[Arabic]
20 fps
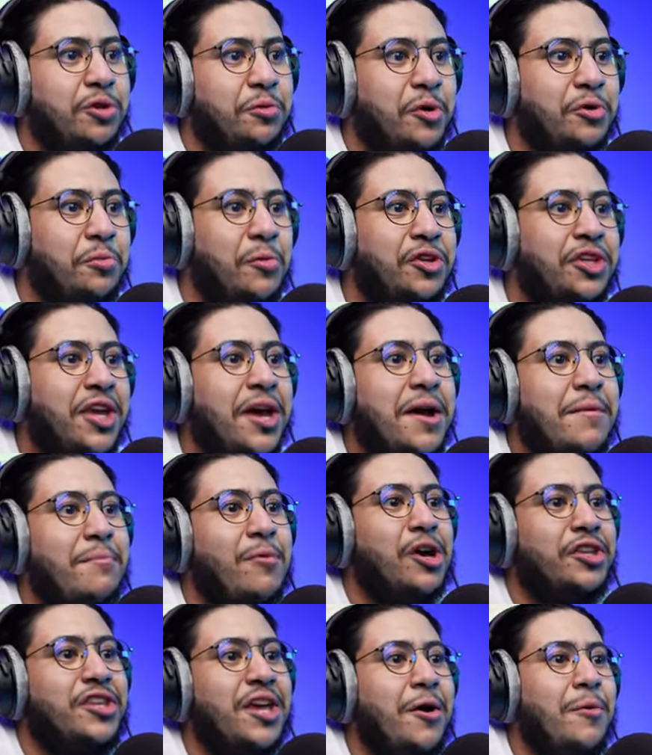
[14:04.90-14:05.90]
موت موت
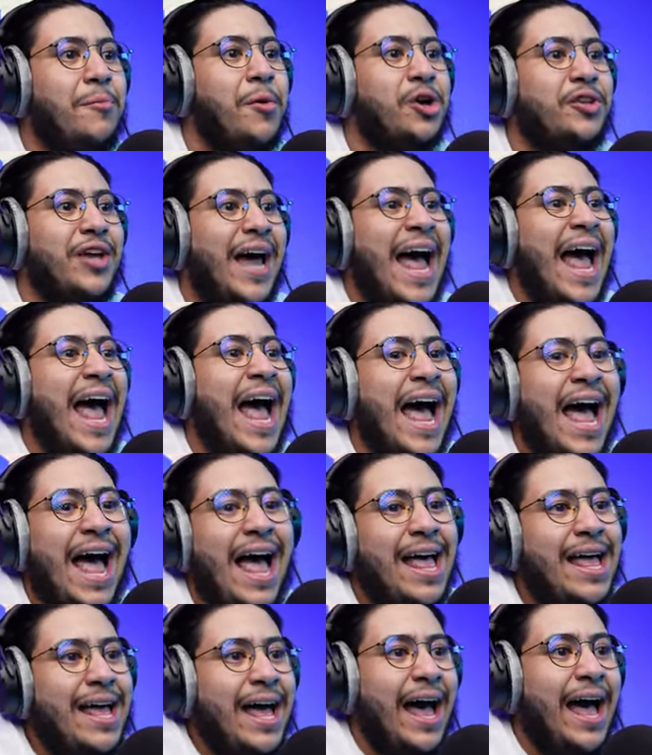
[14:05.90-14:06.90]
موت موت موت آه
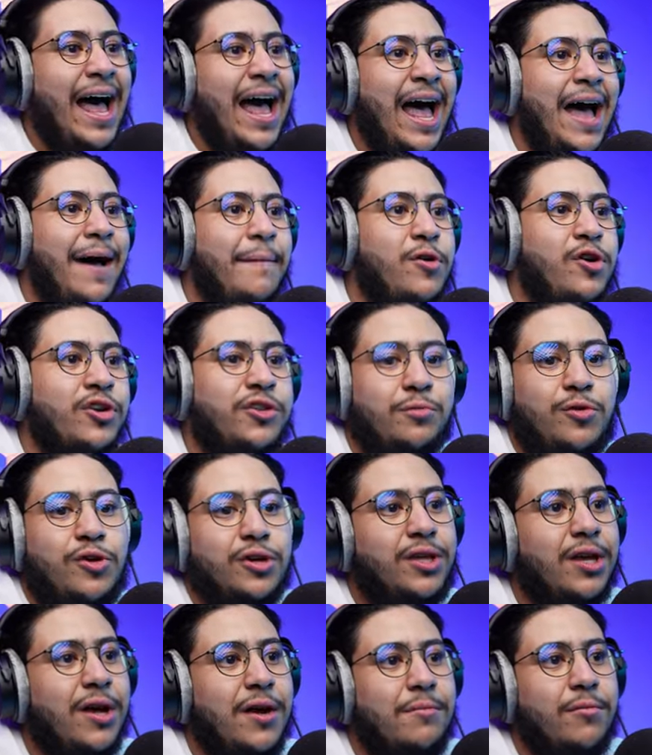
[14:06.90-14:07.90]
آه, آه،, آه، موت
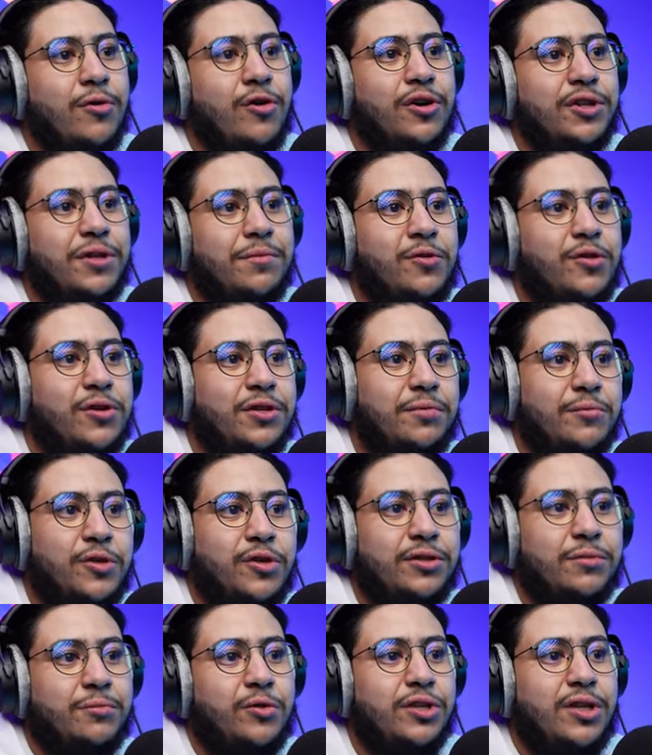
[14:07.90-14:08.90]
موت موت موت موت